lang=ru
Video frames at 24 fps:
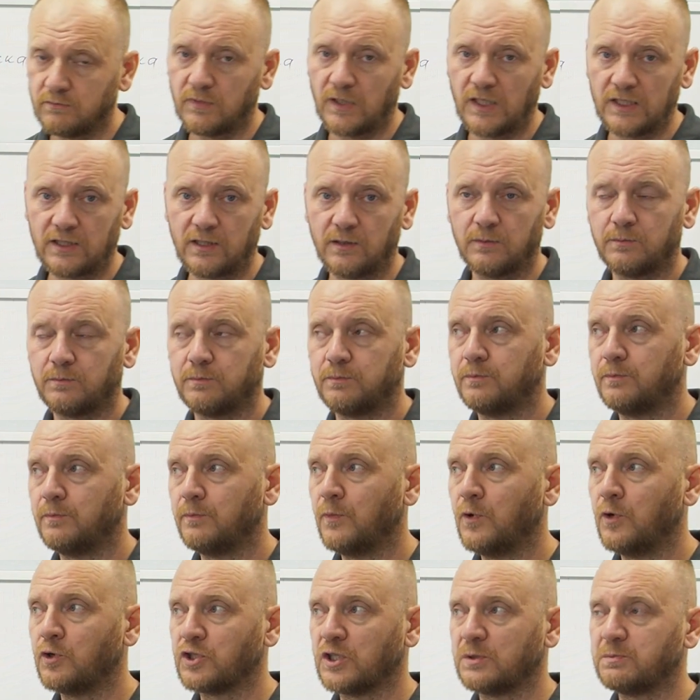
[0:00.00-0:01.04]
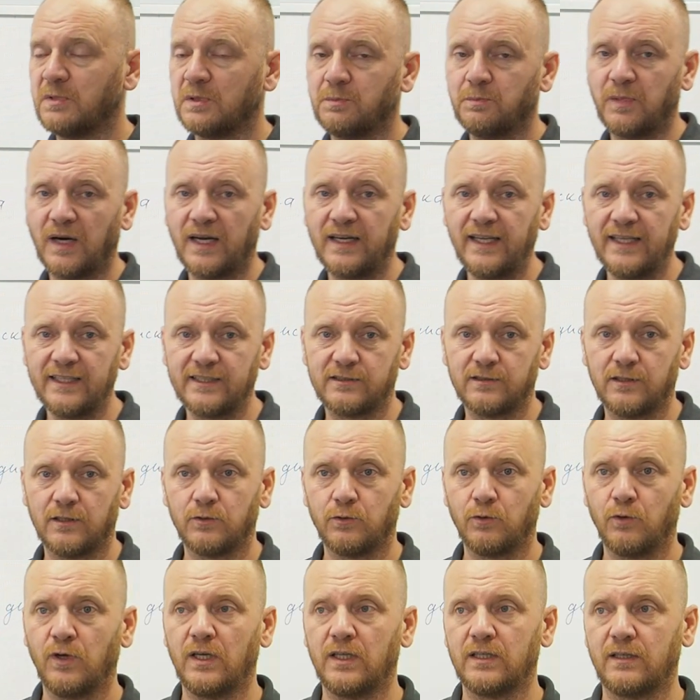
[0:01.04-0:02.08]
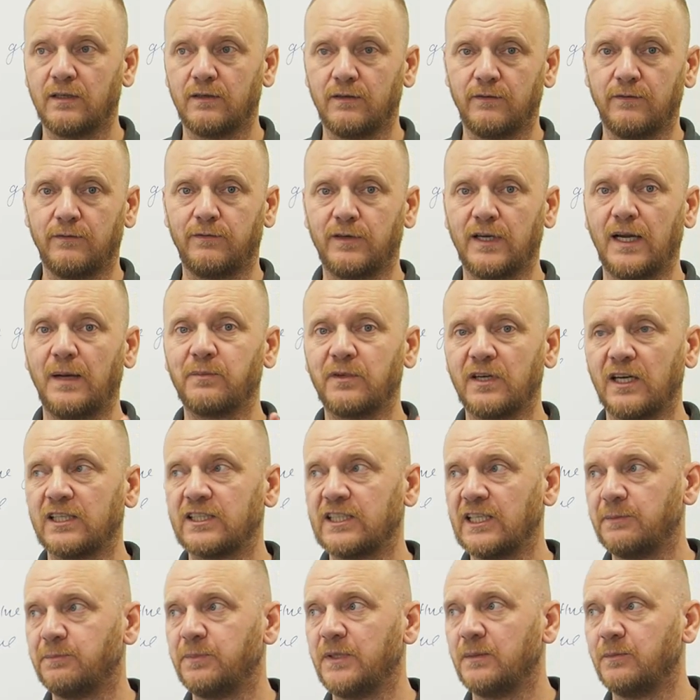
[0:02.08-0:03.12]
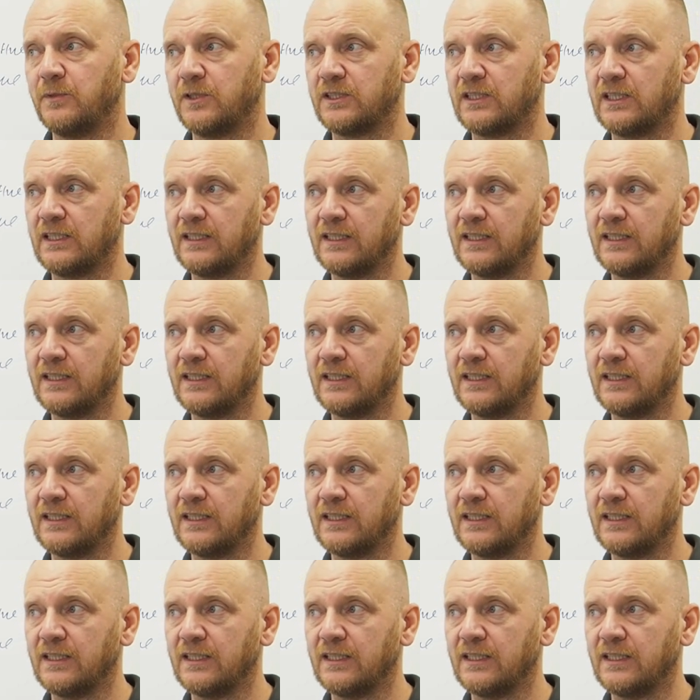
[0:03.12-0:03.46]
это может быть болезненно, но это в рамках терпимости.